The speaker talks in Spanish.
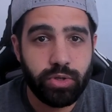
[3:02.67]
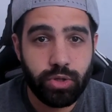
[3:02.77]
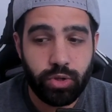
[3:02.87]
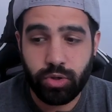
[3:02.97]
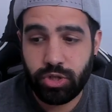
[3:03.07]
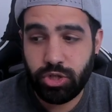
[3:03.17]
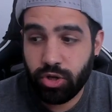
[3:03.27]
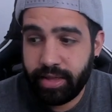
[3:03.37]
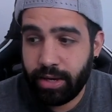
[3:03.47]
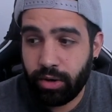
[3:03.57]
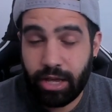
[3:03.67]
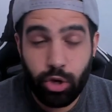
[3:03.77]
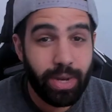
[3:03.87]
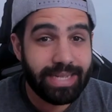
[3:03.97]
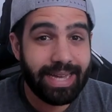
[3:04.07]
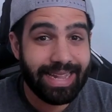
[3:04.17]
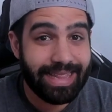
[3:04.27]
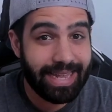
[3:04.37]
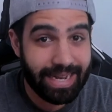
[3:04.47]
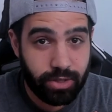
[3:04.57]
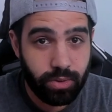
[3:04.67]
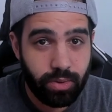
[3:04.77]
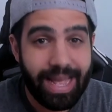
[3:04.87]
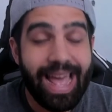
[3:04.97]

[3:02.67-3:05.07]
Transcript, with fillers: vosotros. Yo os digo que yo voy a estar en directo